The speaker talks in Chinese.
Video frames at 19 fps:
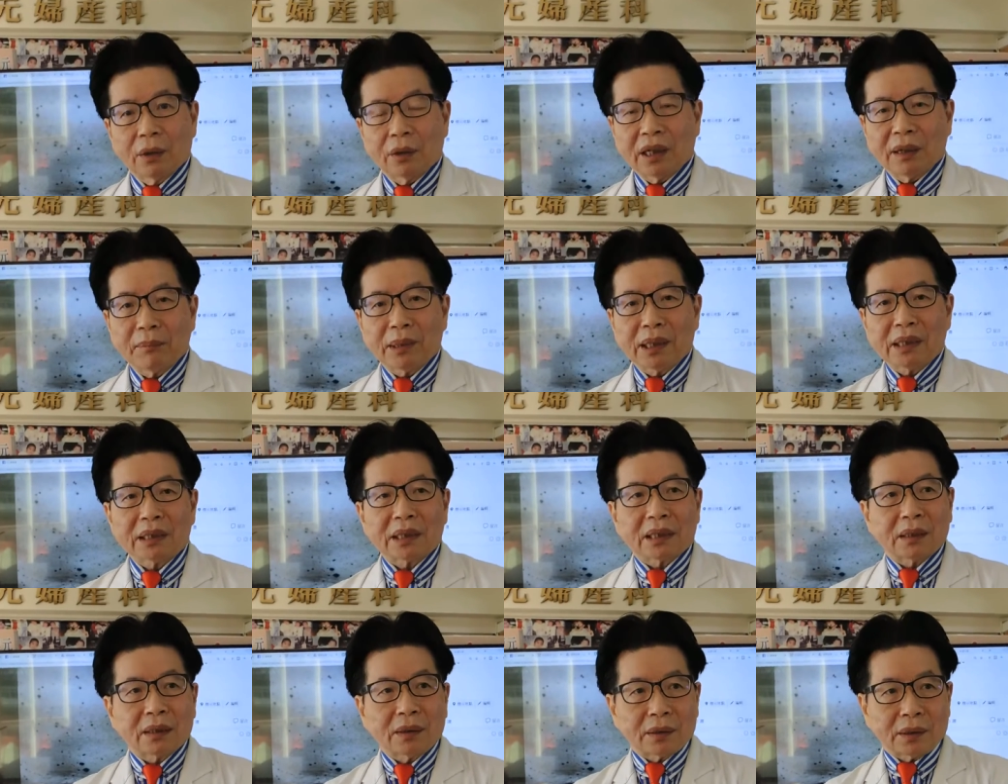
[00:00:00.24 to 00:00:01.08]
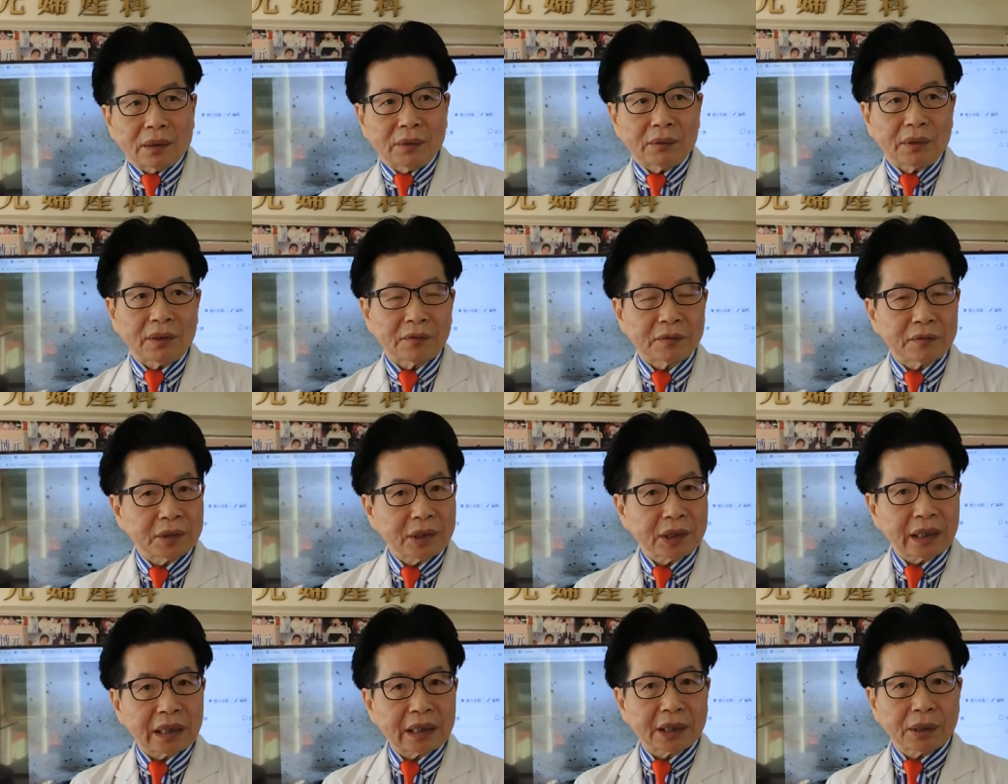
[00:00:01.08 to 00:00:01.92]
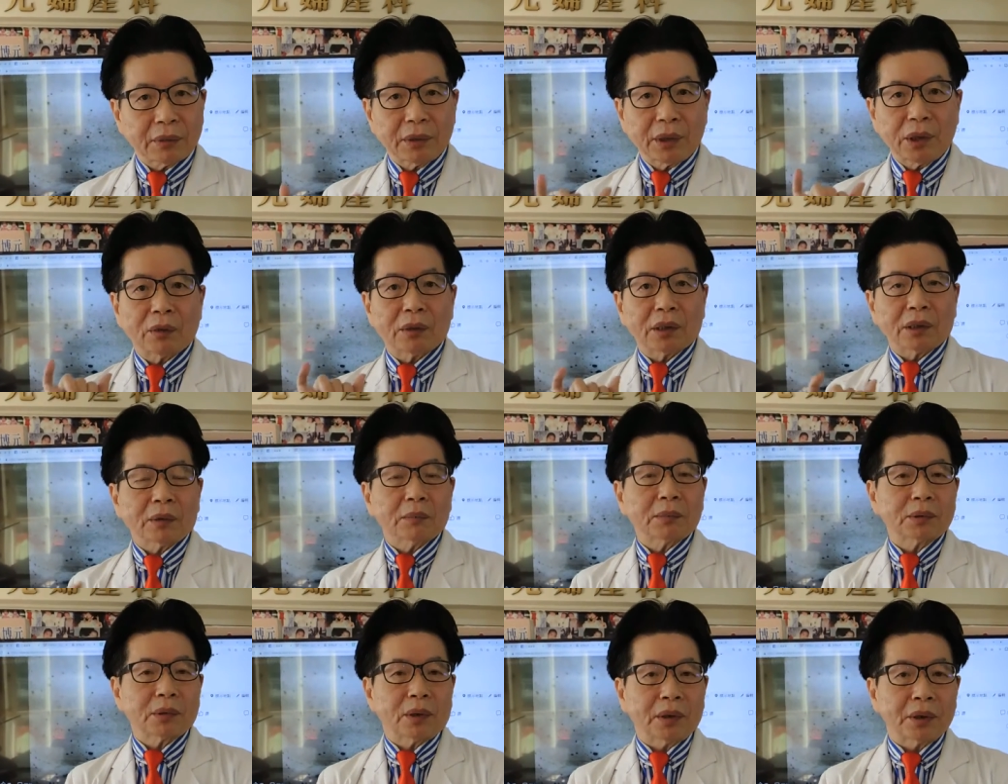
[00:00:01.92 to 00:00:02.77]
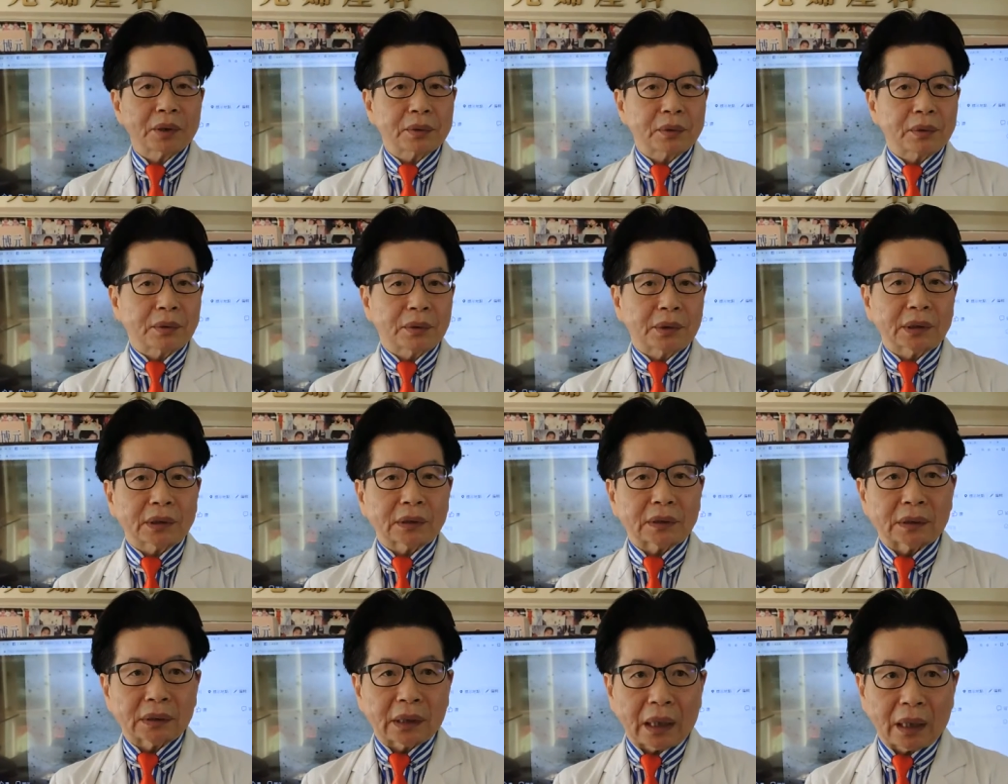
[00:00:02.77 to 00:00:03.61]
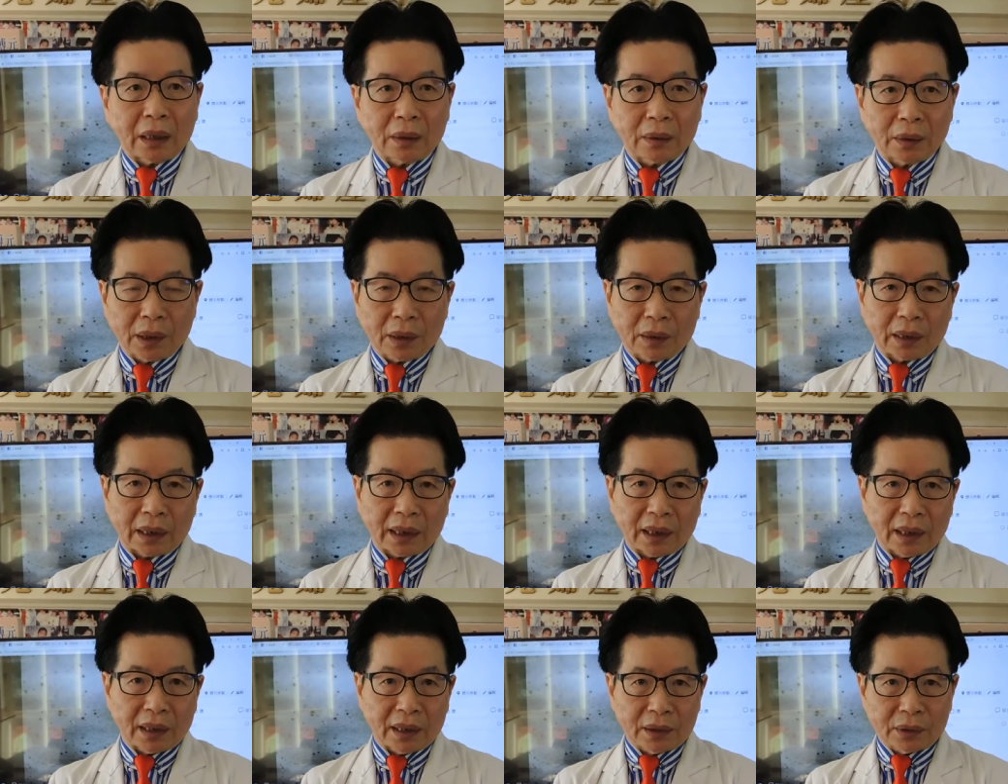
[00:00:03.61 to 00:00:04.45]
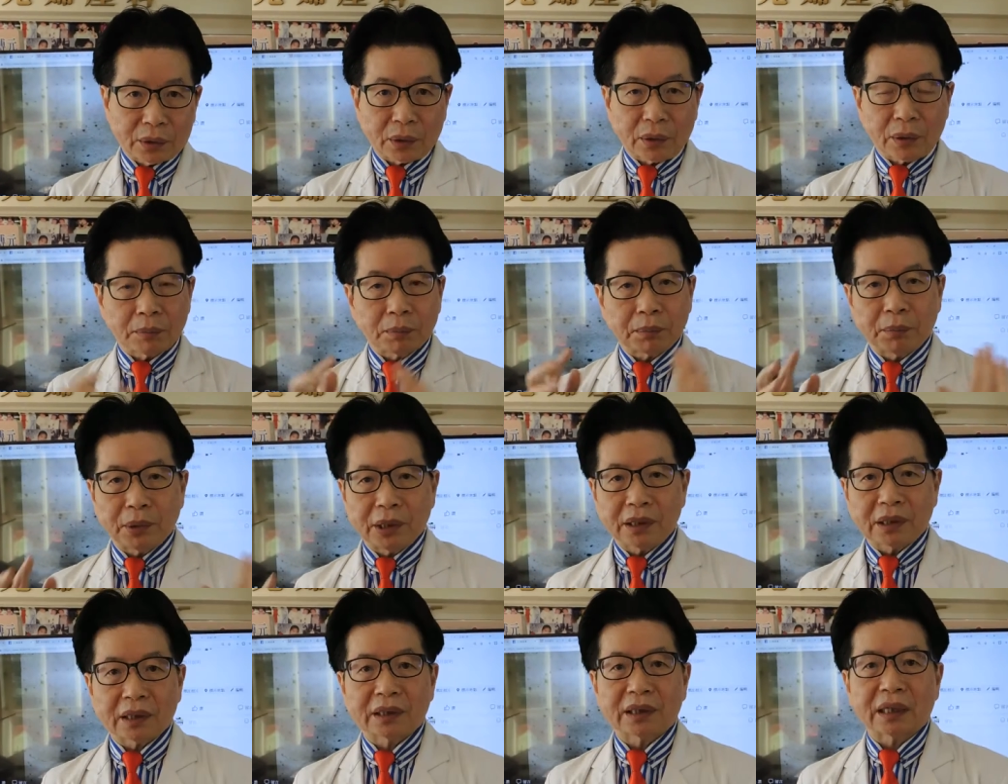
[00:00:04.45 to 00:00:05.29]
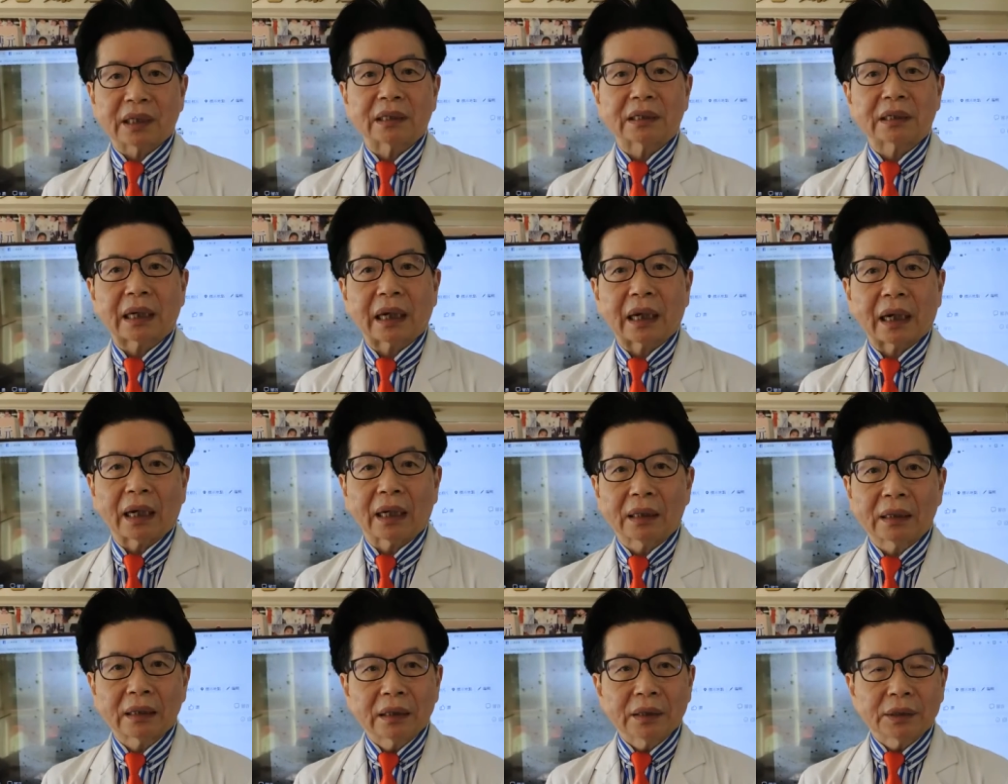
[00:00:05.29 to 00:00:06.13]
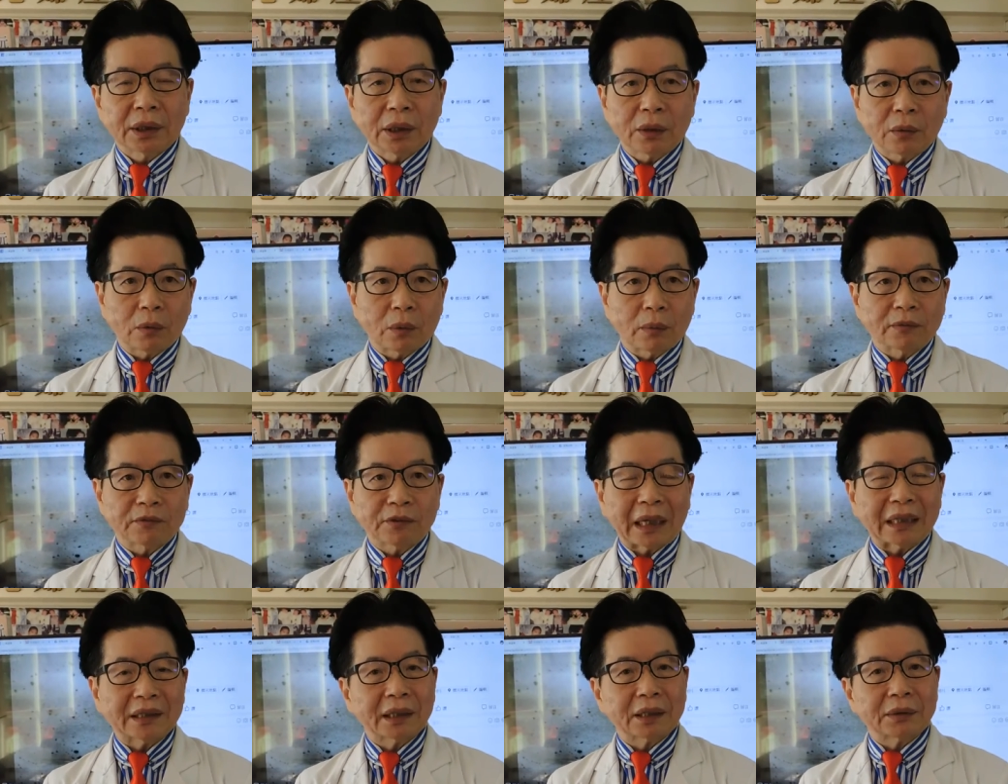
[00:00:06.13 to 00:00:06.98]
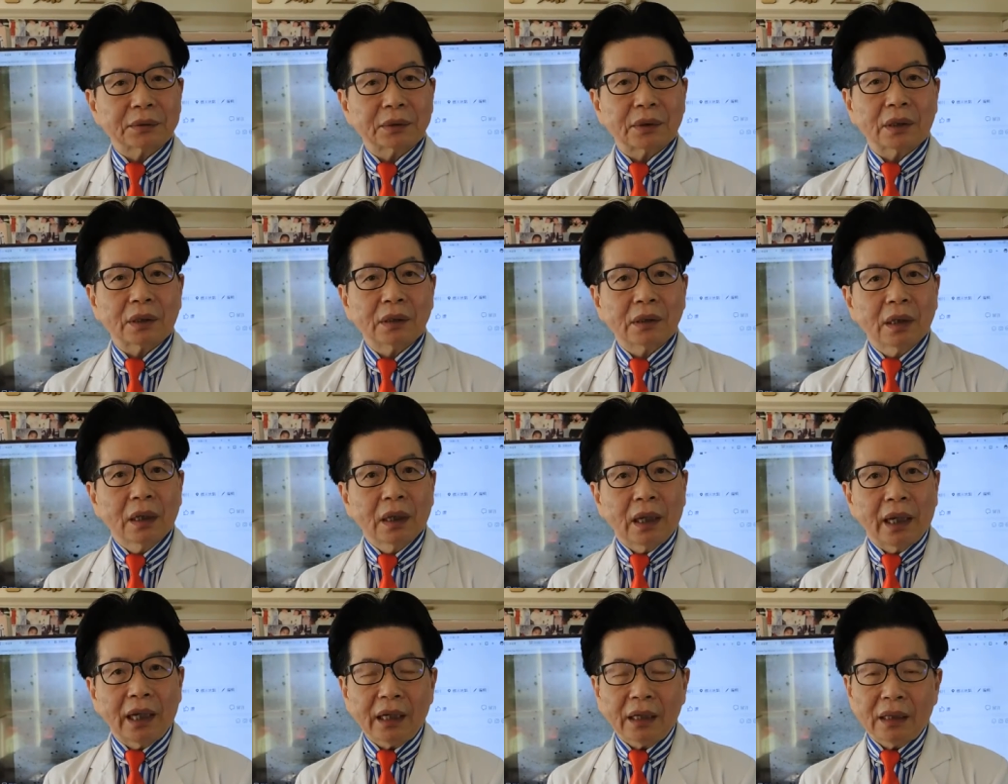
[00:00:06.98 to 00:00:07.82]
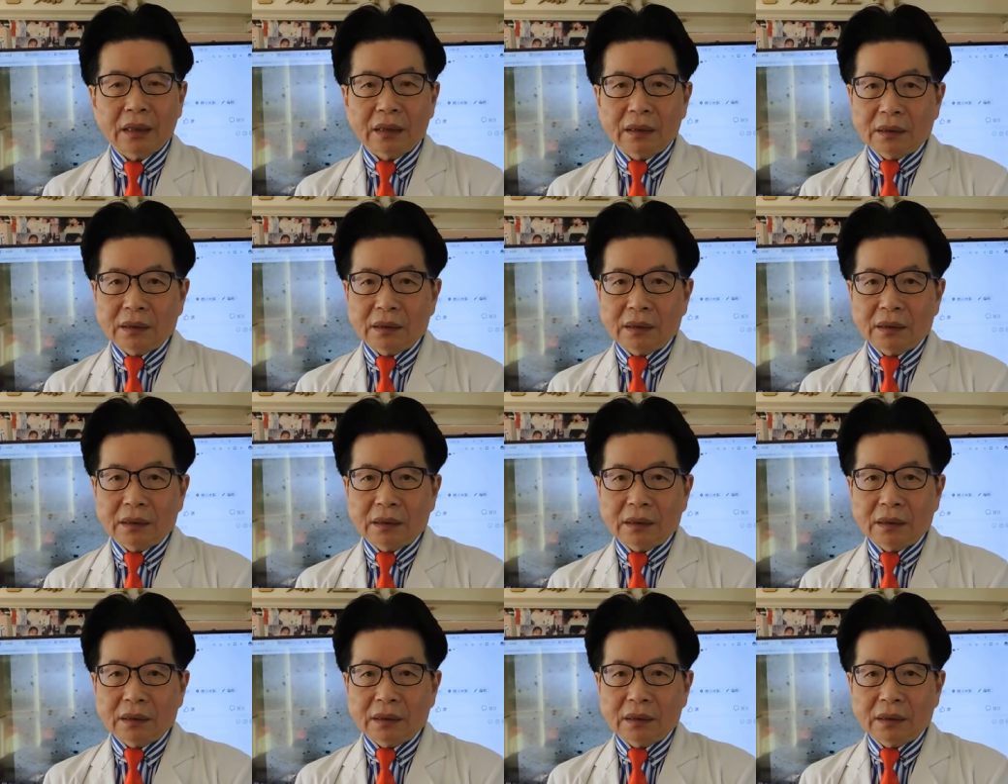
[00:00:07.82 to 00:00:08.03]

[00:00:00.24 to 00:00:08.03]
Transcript: 有一天门诊哦，有一对夫妻，他结婚六年都不容易受孕，然后要来做不孕症检查。结果我们发现说，哎，